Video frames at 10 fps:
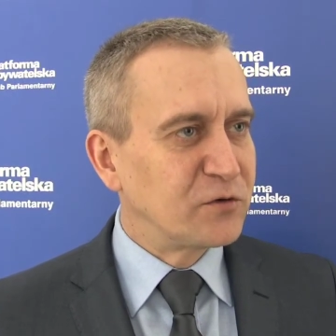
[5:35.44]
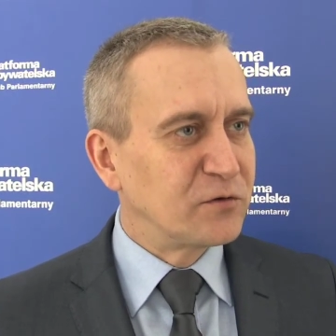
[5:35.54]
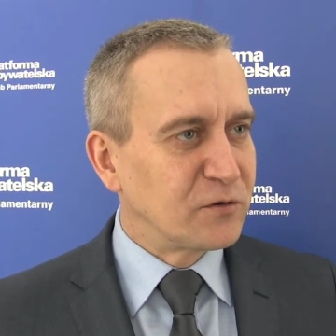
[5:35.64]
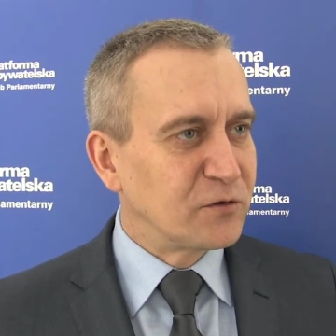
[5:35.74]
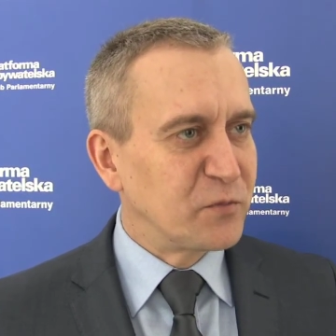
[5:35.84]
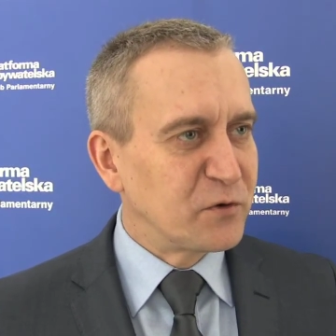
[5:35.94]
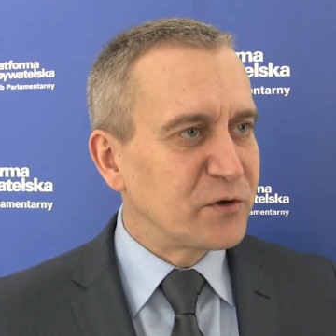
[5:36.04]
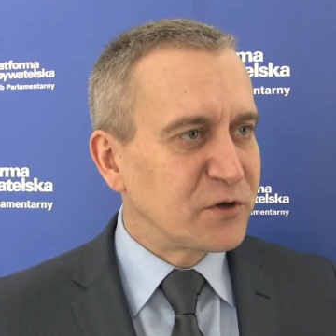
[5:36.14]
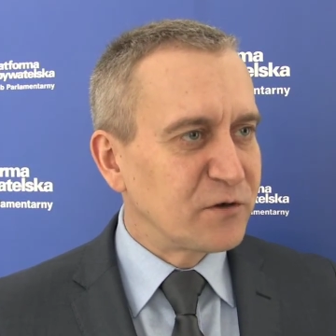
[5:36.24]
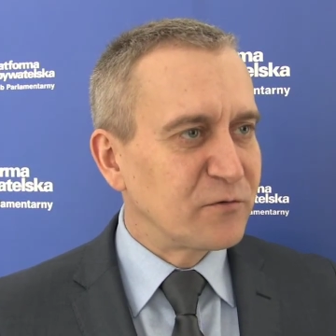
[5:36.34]
y, y,
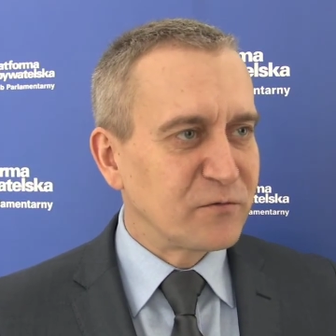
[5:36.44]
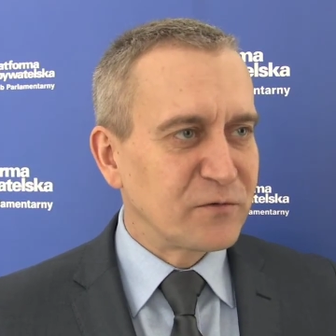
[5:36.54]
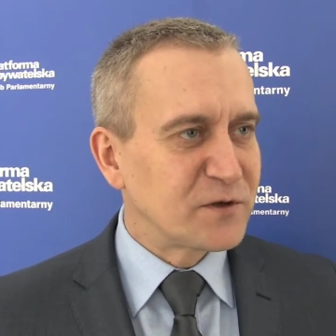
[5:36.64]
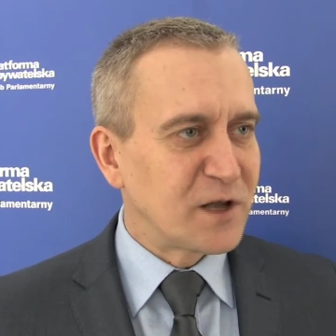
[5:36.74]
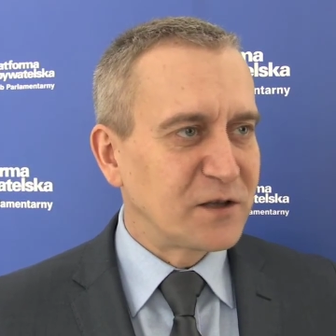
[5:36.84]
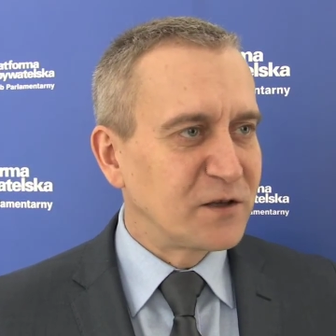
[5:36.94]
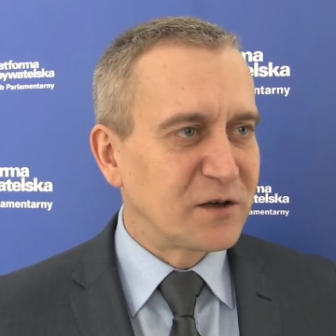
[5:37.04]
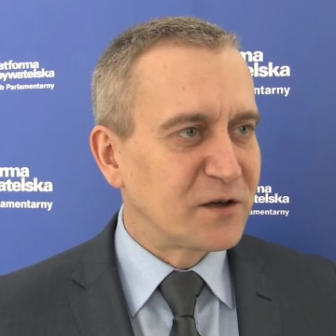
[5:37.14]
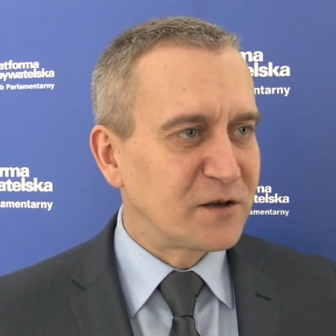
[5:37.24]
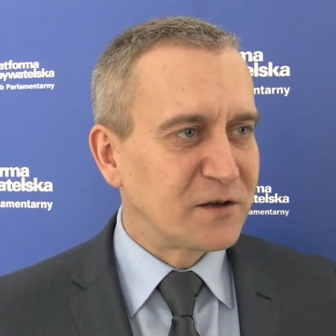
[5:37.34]
odbyły się w
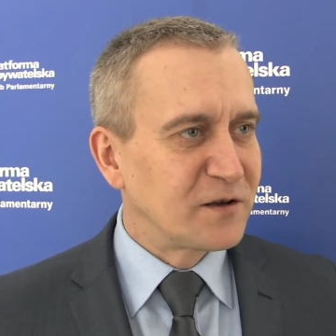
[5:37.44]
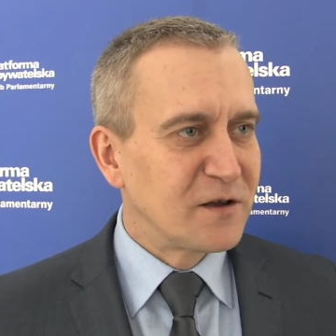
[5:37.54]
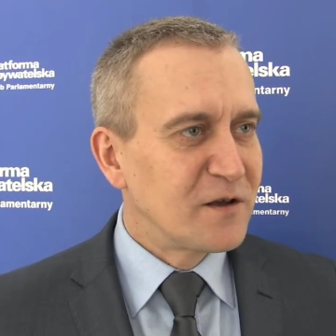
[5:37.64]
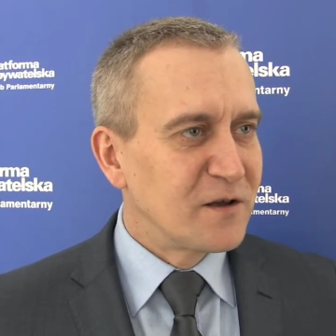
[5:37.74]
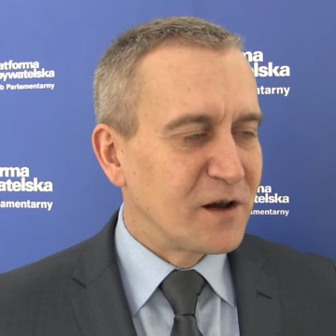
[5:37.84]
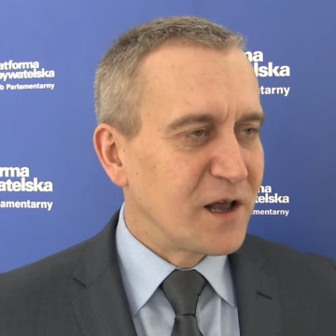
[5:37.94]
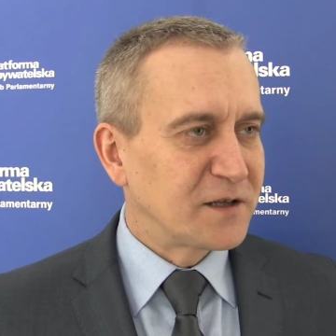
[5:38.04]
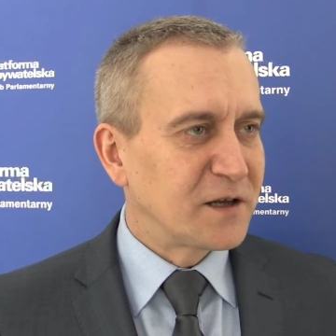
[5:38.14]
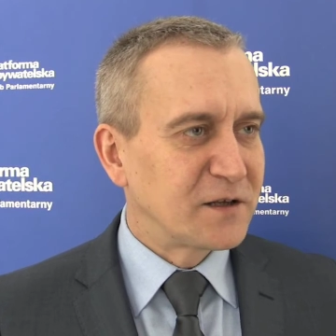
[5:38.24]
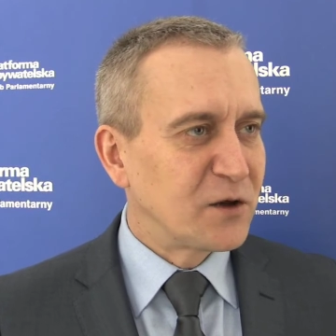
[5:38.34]
ostatnich
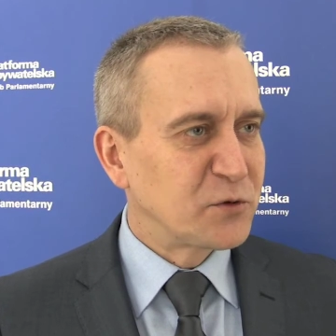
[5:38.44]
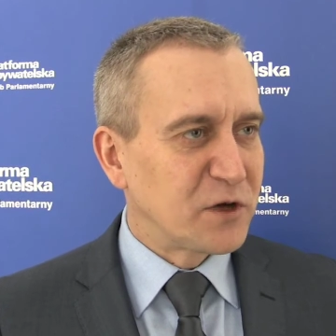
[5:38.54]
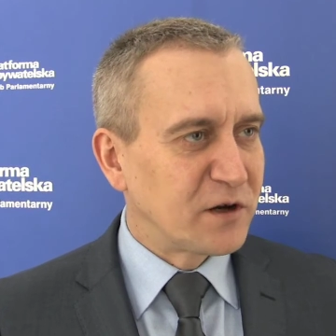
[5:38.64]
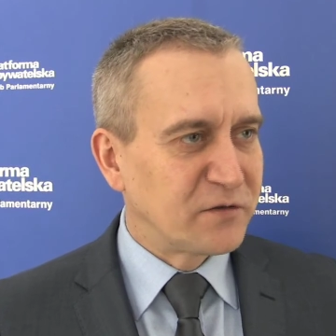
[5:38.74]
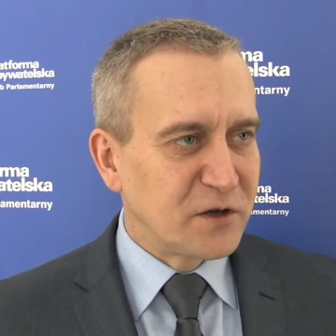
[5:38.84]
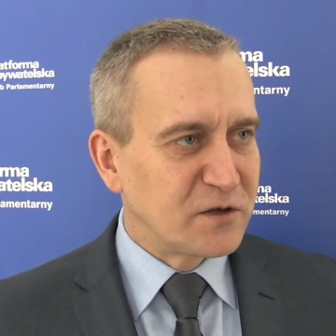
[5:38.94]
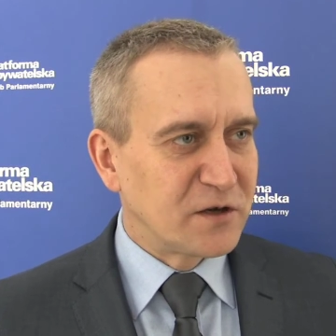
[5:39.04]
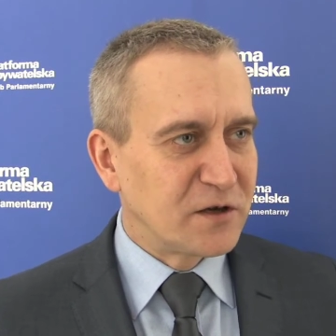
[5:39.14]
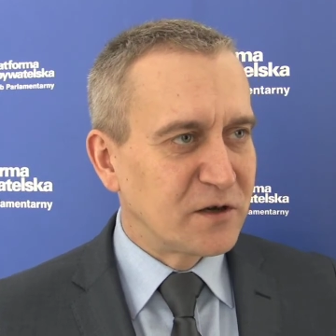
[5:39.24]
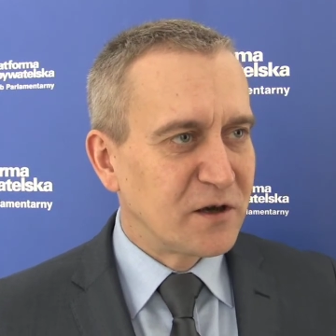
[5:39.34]
latach na obszarach
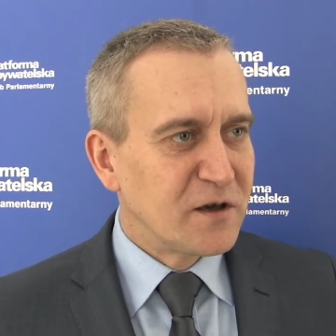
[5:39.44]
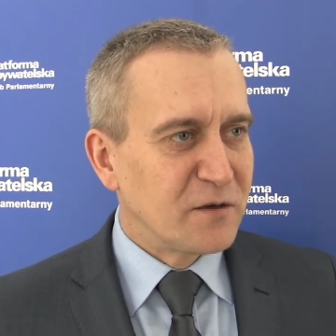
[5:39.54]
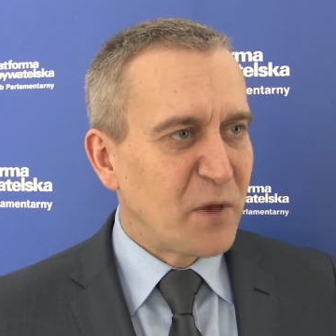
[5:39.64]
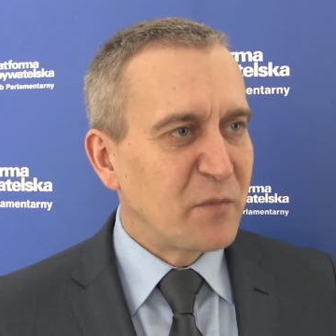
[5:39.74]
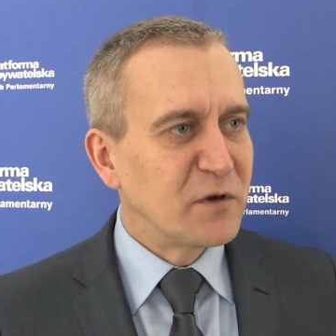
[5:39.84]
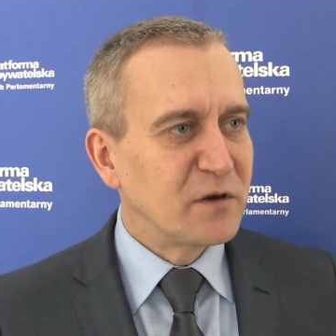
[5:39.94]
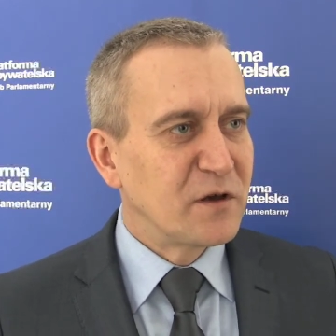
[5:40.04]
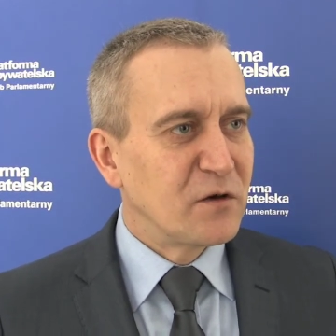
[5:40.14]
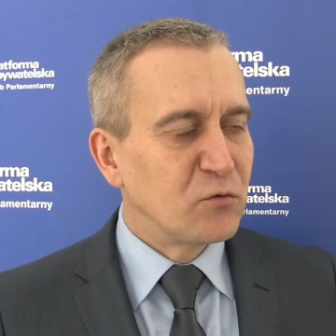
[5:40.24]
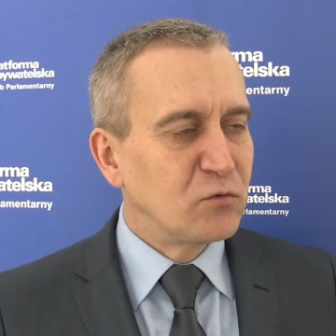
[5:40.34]
wiejskich. Mamy
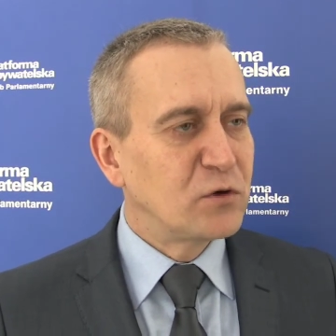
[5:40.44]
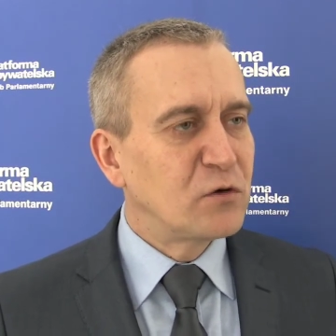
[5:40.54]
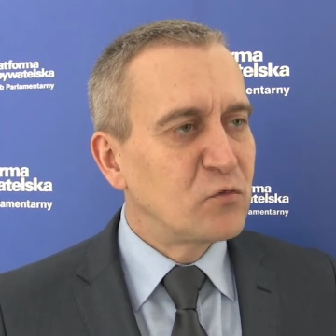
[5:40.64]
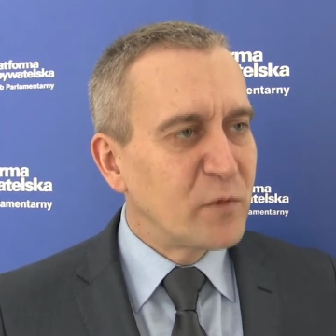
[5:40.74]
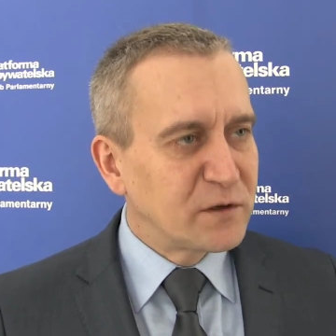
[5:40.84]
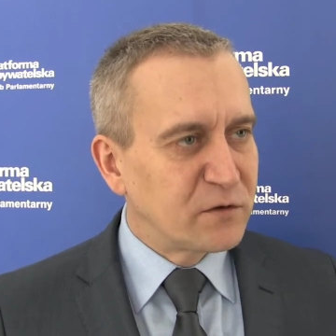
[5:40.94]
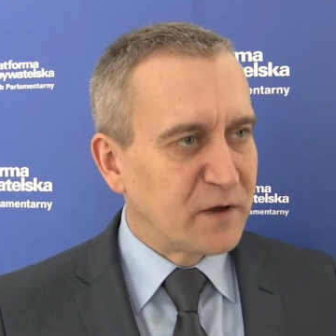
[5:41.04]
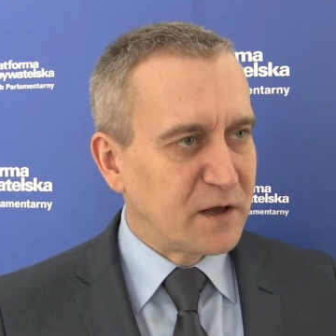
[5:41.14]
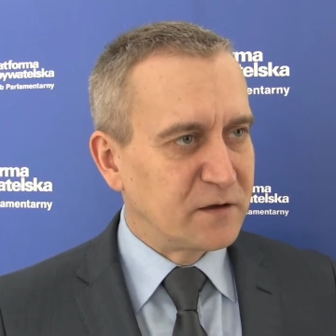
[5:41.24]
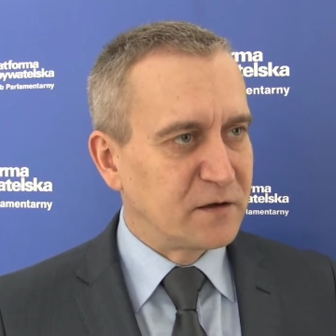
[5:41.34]

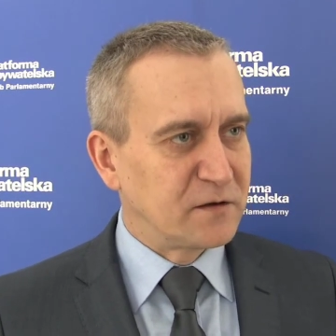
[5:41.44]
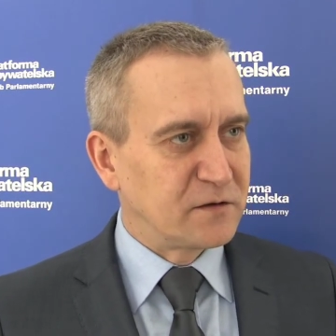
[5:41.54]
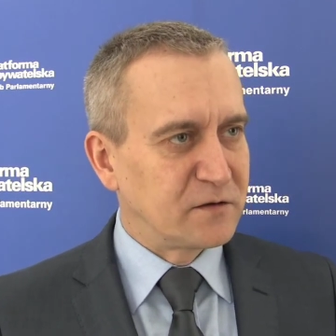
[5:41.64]
udokumentowane